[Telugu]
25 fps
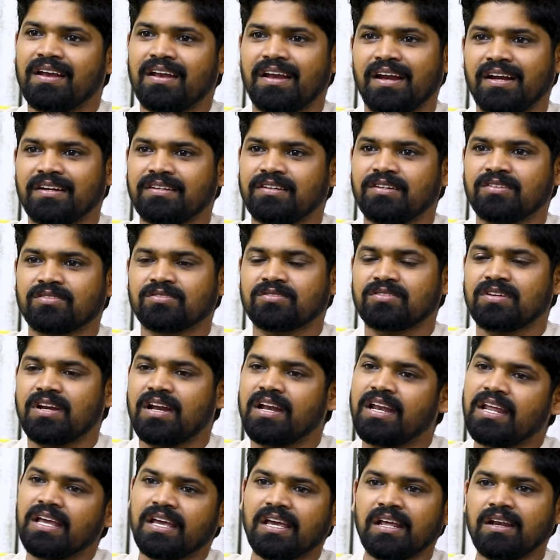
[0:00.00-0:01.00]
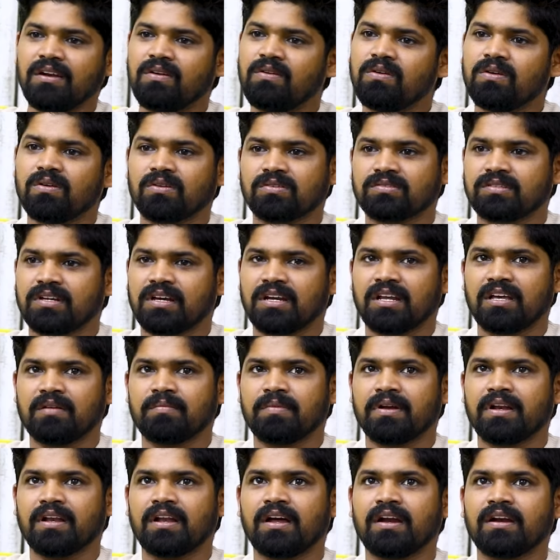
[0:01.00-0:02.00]
లైట్ తీసుకున్నాను నిఖిల్ కూడా ఒకసారి
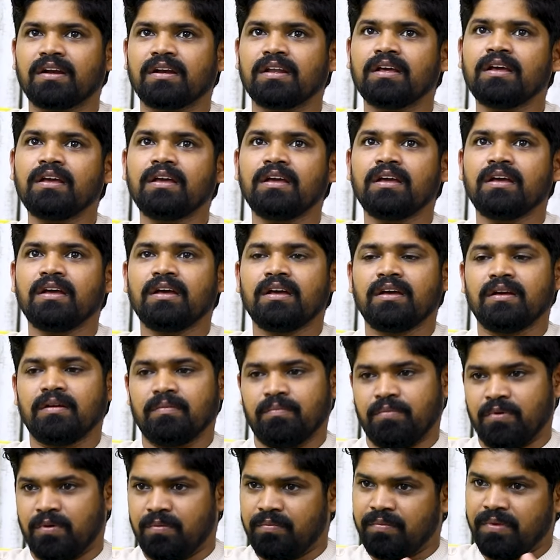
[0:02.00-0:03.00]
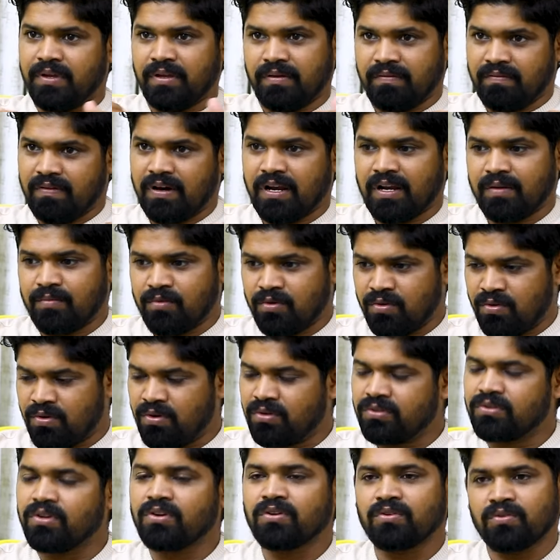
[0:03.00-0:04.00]
ఏమన్నా అంటే ఇప్పుడు మీ వాళ్ళ
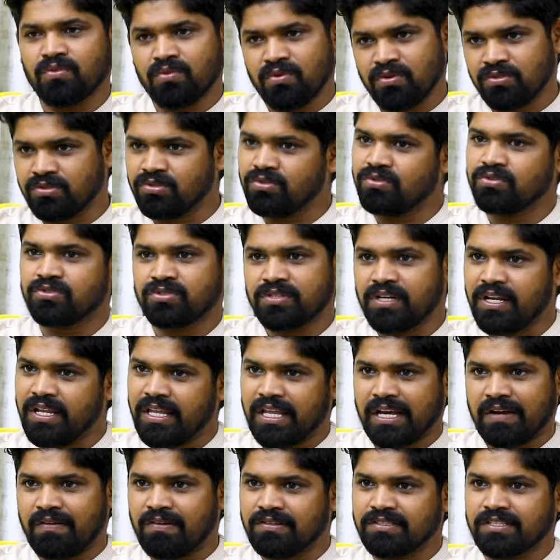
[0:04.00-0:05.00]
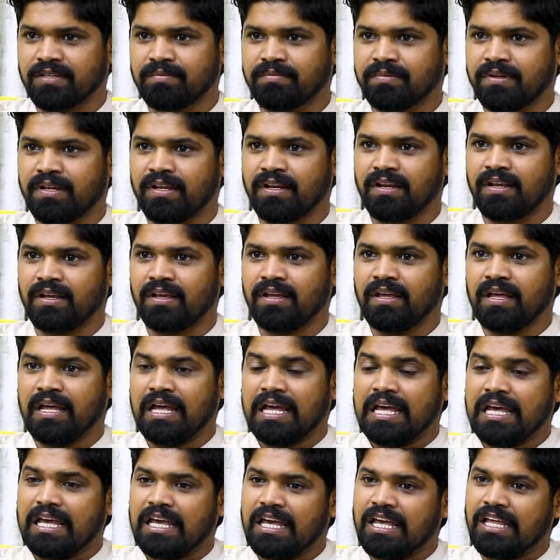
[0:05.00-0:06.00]
ముగ్గురితో రోజు కూర్చున్నది ఎక్కువసేపు నేనే
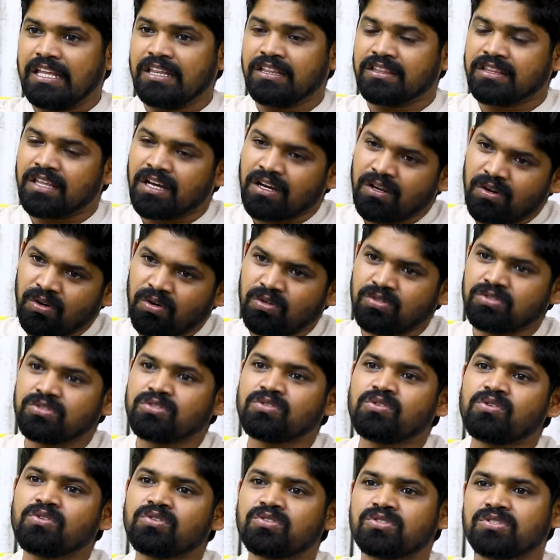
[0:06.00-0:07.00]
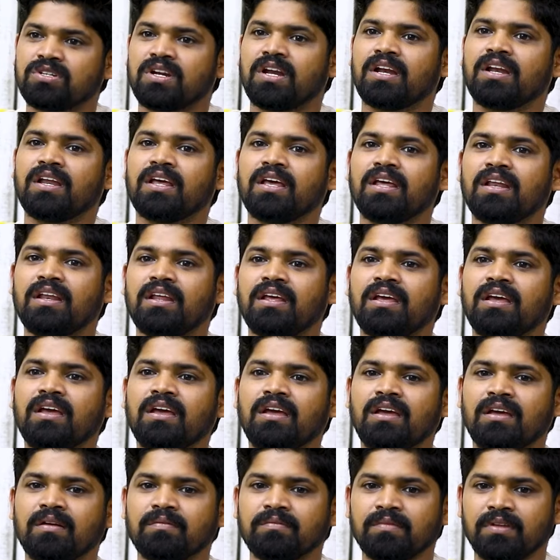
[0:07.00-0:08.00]
మీరే ఇంత క్లోజ్ కూర్చున్న నేనే
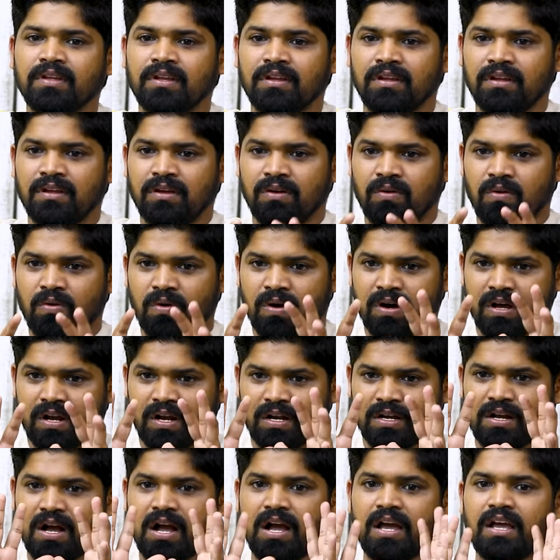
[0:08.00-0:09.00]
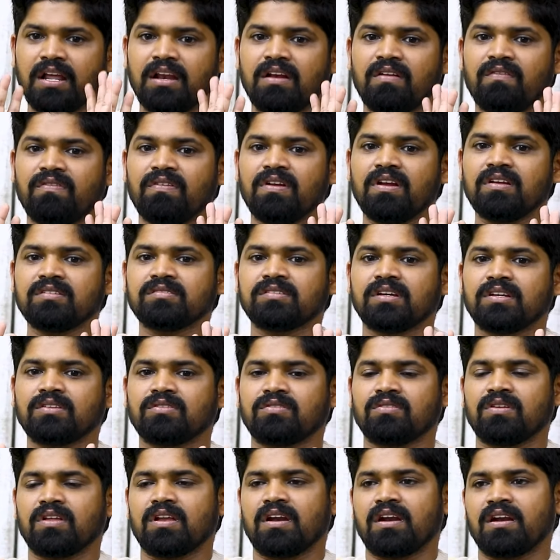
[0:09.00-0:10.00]
ఒక రకంగా ఇన్ఫ్లుయెన్స్
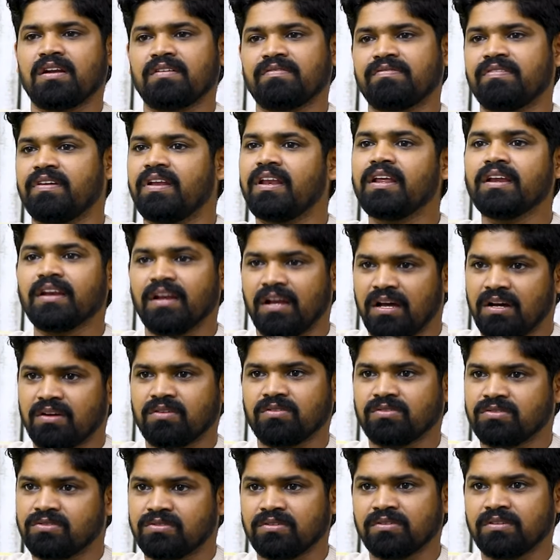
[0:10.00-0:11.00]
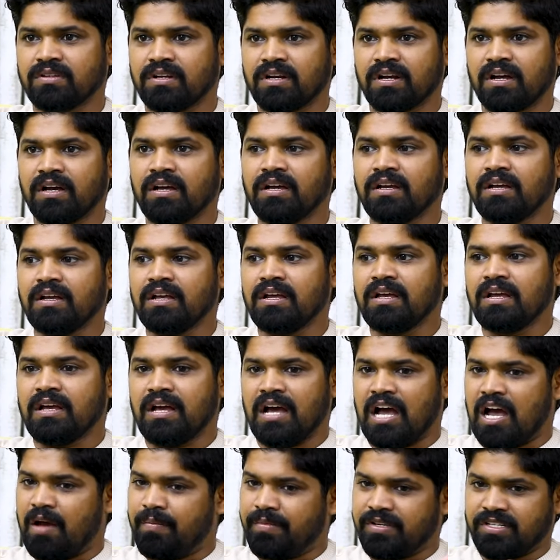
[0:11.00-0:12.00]
అవుతున్నారన్న ఫీలింగ్ నాకు వస్తుందిరా
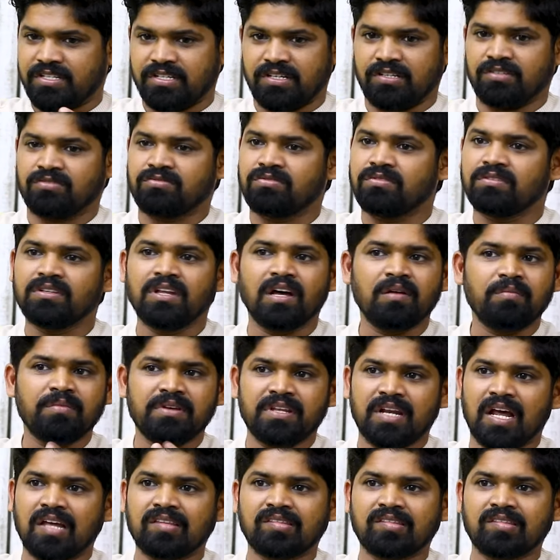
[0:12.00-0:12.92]
ఆమె చేస్తుందా మీరు